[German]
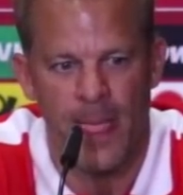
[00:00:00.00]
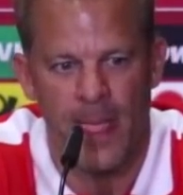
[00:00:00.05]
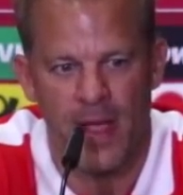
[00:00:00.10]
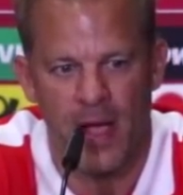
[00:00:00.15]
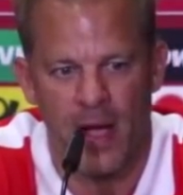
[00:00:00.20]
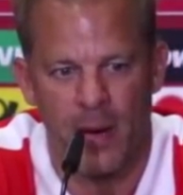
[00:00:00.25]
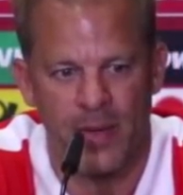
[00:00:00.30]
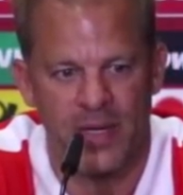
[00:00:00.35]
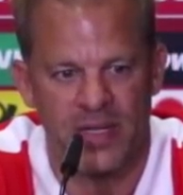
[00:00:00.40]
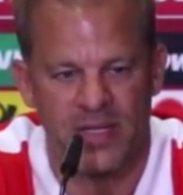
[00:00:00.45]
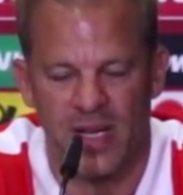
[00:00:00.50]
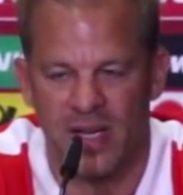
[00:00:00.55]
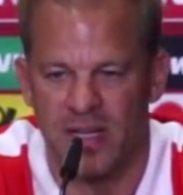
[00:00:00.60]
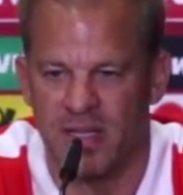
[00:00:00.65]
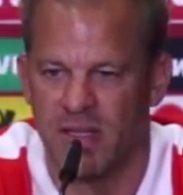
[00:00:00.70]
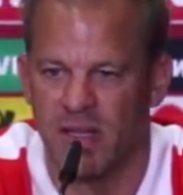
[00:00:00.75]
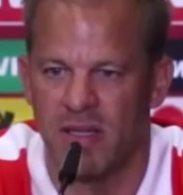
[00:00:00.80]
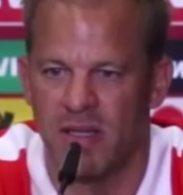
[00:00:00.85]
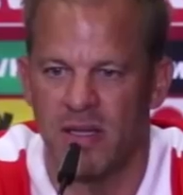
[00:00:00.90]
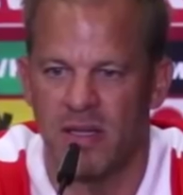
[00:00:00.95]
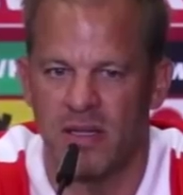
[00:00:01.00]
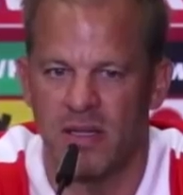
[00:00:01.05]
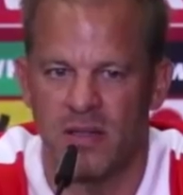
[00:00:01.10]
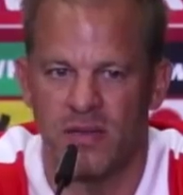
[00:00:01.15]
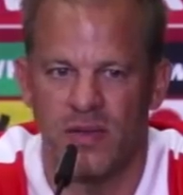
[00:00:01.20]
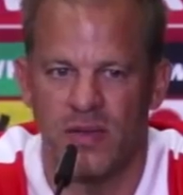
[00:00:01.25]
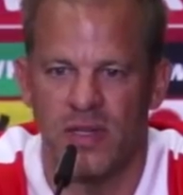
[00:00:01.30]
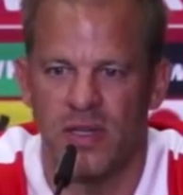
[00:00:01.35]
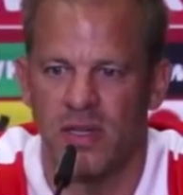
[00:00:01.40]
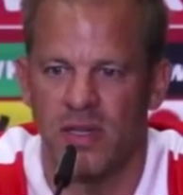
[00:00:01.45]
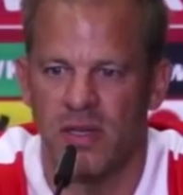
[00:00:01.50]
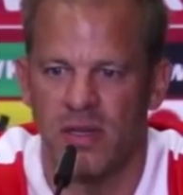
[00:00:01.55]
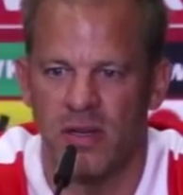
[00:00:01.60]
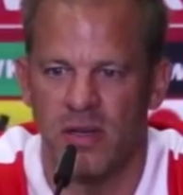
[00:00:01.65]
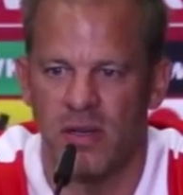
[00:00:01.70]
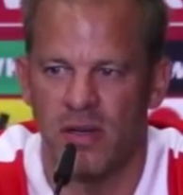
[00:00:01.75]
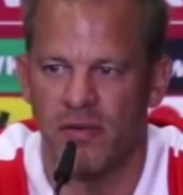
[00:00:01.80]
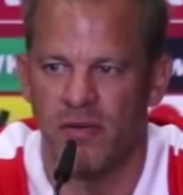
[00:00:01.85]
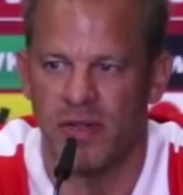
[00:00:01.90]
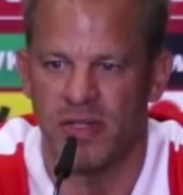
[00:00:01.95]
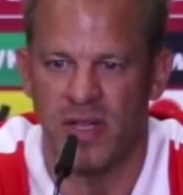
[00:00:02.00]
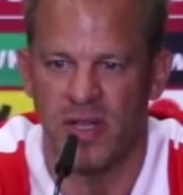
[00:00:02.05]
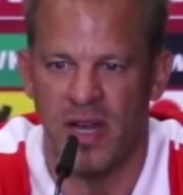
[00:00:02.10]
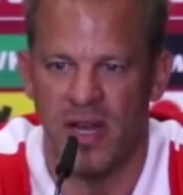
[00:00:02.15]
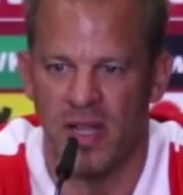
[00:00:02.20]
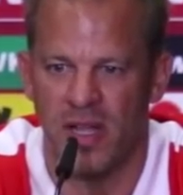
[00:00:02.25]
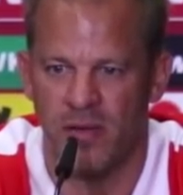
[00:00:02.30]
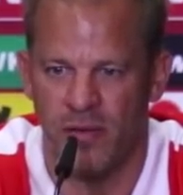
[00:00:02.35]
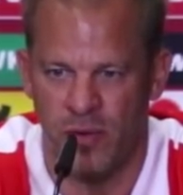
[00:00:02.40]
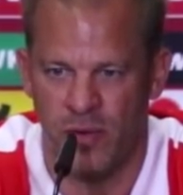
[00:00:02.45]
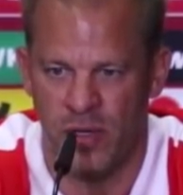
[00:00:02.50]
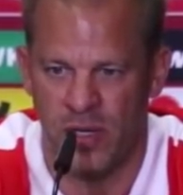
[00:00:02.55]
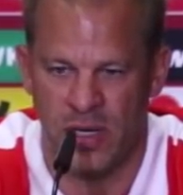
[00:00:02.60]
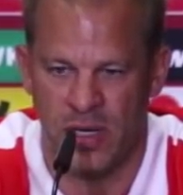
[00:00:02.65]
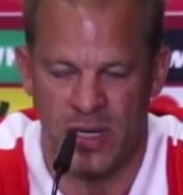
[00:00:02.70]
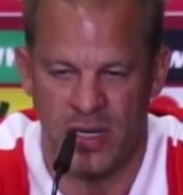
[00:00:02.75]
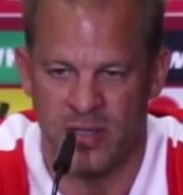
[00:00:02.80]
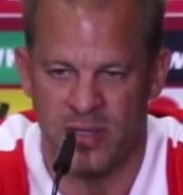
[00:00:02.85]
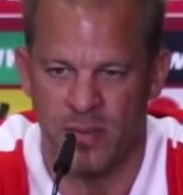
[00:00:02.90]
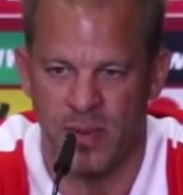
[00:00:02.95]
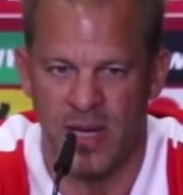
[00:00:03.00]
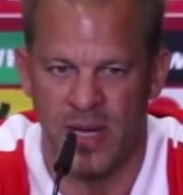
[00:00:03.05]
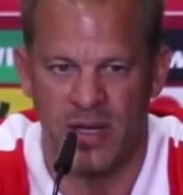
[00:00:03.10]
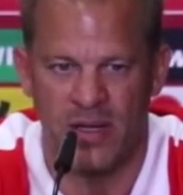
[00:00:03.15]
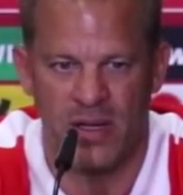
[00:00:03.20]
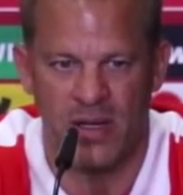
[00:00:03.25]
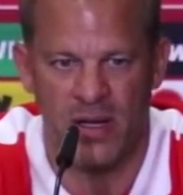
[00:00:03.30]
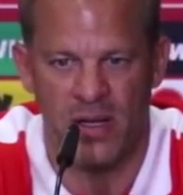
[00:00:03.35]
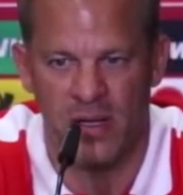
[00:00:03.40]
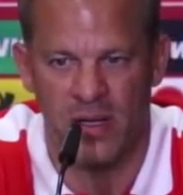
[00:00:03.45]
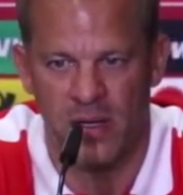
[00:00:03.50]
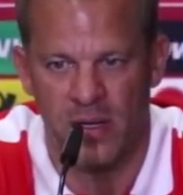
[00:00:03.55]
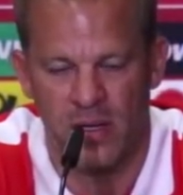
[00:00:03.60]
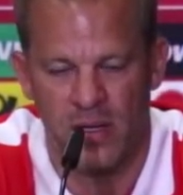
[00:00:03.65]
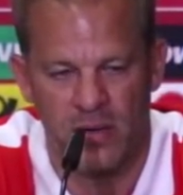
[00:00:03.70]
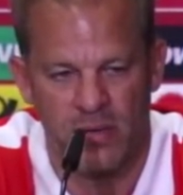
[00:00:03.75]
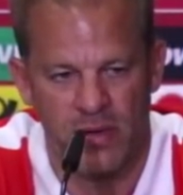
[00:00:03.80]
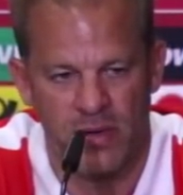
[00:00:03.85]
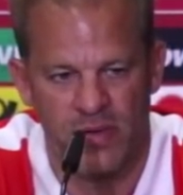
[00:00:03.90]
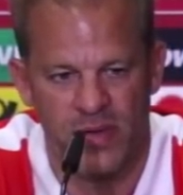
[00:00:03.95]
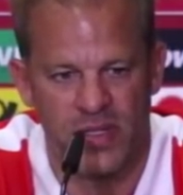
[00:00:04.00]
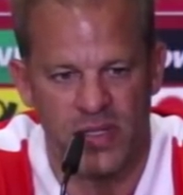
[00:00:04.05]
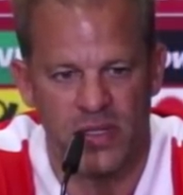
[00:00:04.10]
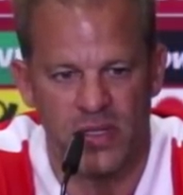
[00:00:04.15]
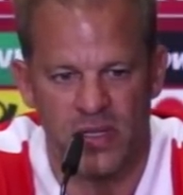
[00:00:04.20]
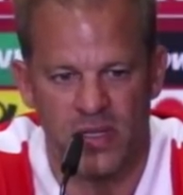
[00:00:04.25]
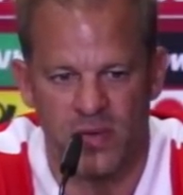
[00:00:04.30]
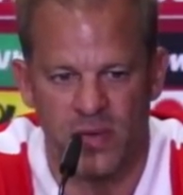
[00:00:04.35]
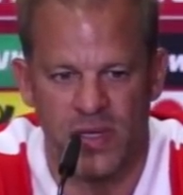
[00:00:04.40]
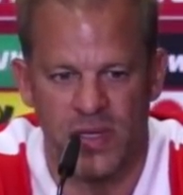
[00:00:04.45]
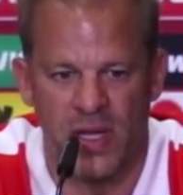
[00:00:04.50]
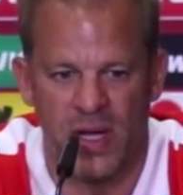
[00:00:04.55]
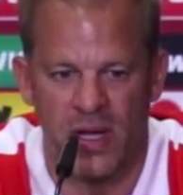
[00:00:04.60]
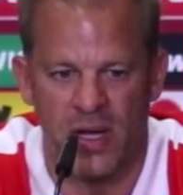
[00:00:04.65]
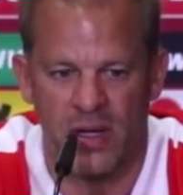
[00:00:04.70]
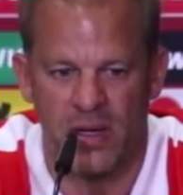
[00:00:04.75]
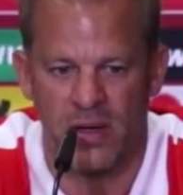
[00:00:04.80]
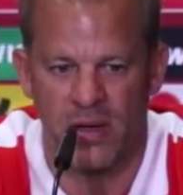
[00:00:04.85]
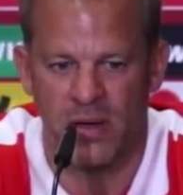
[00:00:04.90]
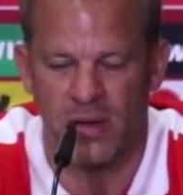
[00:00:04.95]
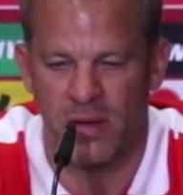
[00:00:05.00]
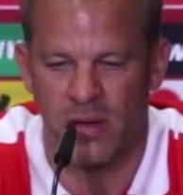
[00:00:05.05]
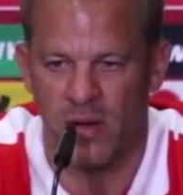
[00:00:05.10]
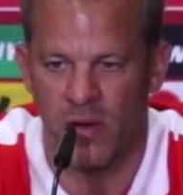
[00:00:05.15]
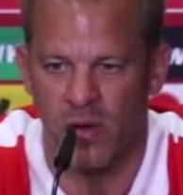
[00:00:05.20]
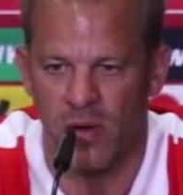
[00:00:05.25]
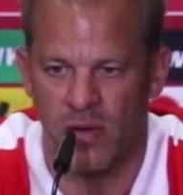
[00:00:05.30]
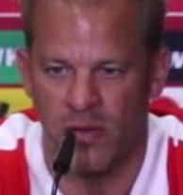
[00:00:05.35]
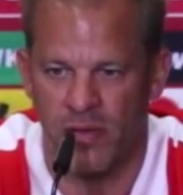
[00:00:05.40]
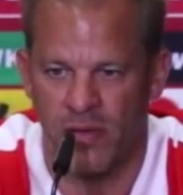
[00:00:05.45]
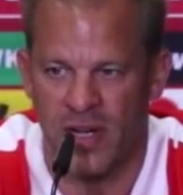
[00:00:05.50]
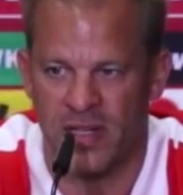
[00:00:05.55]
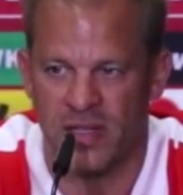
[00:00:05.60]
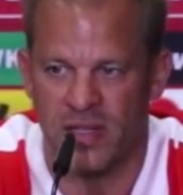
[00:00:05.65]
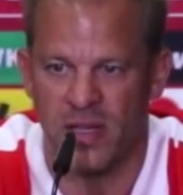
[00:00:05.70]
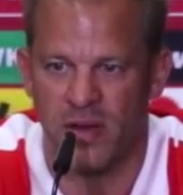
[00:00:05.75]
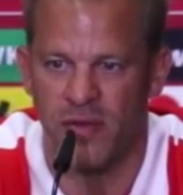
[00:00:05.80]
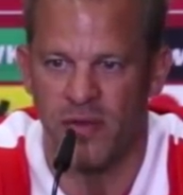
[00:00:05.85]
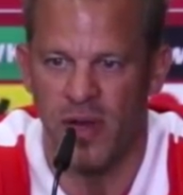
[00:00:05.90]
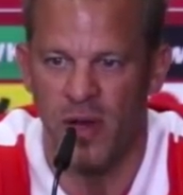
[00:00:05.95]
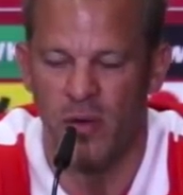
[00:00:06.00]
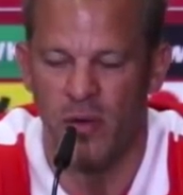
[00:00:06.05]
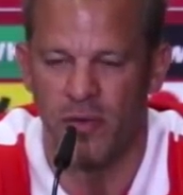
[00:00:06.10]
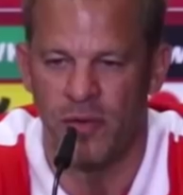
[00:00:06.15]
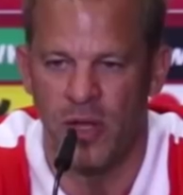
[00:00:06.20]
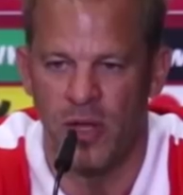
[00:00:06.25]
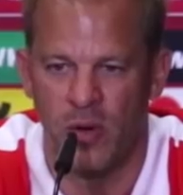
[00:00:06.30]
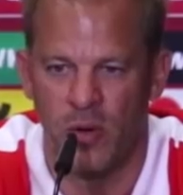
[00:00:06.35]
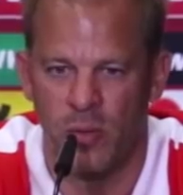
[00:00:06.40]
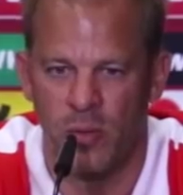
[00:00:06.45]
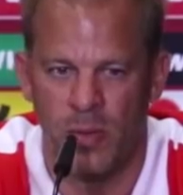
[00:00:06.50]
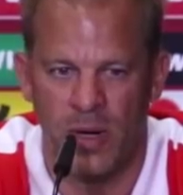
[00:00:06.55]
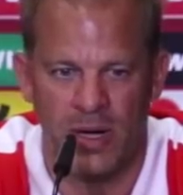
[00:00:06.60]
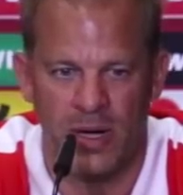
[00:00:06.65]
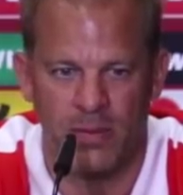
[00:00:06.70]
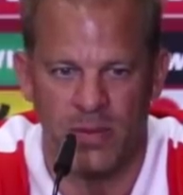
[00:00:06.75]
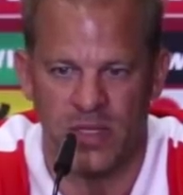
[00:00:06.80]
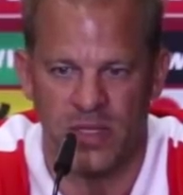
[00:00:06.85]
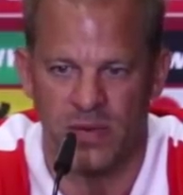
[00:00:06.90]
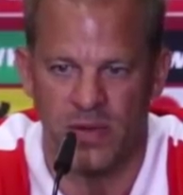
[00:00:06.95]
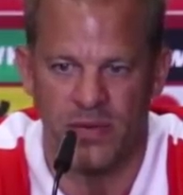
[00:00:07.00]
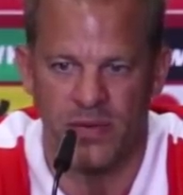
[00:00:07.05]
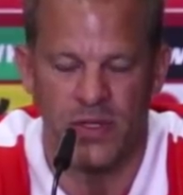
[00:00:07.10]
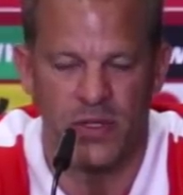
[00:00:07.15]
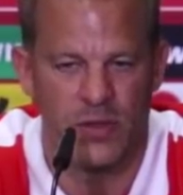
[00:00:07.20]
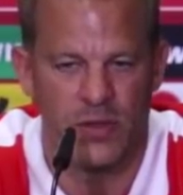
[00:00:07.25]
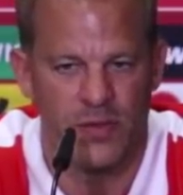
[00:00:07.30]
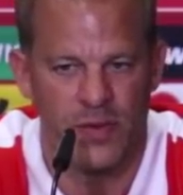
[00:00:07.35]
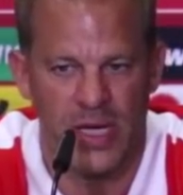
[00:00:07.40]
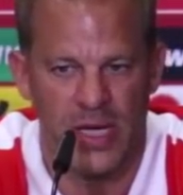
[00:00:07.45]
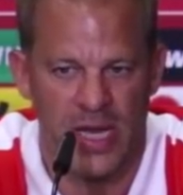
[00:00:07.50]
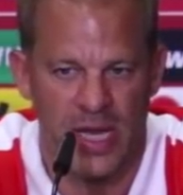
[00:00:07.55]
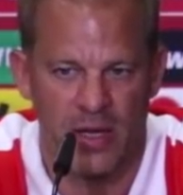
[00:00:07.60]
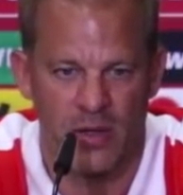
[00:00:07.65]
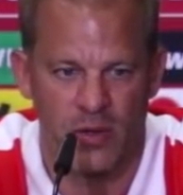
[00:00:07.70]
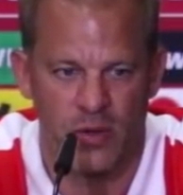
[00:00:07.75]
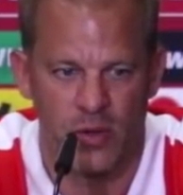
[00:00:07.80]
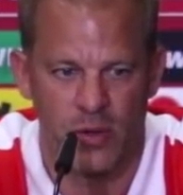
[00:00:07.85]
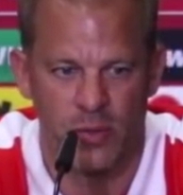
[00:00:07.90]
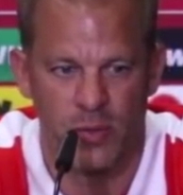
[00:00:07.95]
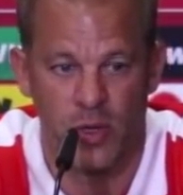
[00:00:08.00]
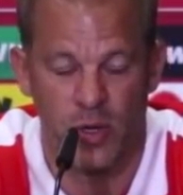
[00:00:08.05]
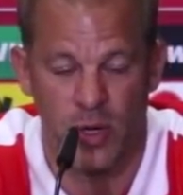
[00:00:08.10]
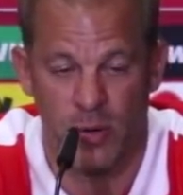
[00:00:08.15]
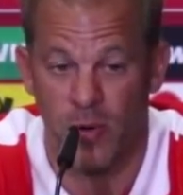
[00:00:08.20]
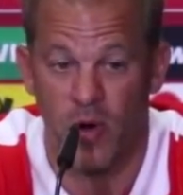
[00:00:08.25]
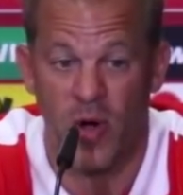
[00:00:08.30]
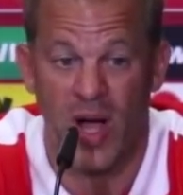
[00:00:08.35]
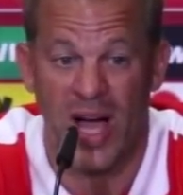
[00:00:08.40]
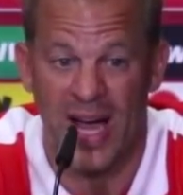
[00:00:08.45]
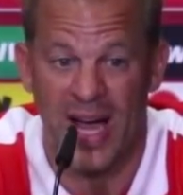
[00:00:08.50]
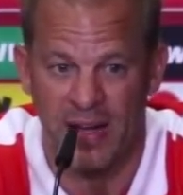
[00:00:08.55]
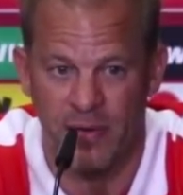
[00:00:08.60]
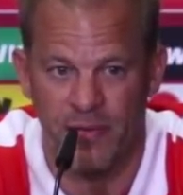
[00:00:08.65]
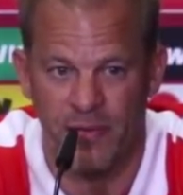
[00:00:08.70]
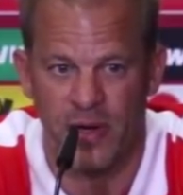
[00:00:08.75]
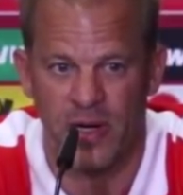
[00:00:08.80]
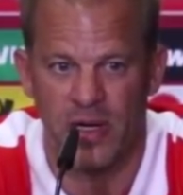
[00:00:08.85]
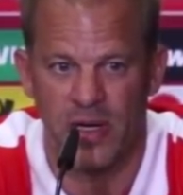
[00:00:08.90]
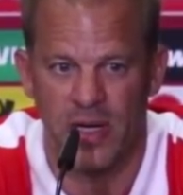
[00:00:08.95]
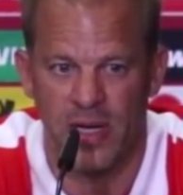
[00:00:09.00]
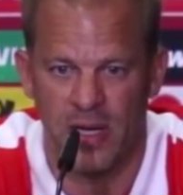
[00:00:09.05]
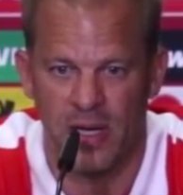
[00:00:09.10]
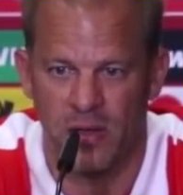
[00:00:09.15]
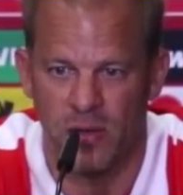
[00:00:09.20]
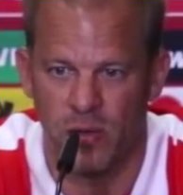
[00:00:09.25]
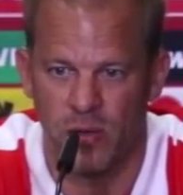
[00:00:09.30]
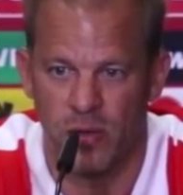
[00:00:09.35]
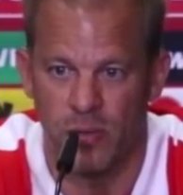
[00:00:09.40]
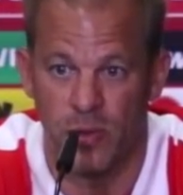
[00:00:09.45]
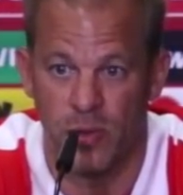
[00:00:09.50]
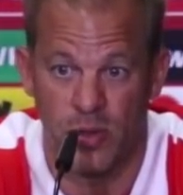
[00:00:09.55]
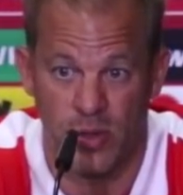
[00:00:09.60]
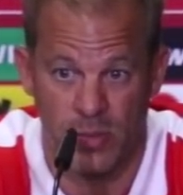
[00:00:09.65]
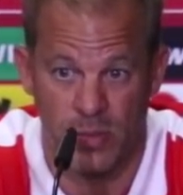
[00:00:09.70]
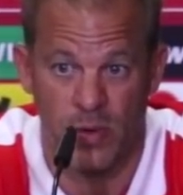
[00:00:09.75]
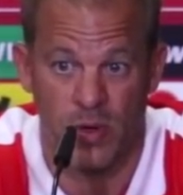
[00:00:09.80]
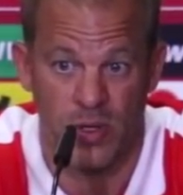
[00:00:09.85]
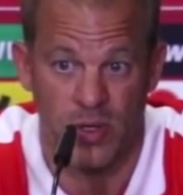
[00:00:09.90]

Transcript: Aber das heißt ja nicht, dass wir nicht äh, verteidigen wollen. Ganz im Gegenteil. Wir wissen, dass wir da äh, noch wahnsinnig viel Luft nach oben haben, dass wir viel zu viel Gegentore bekommen, auch einfache Gegentore bekommen.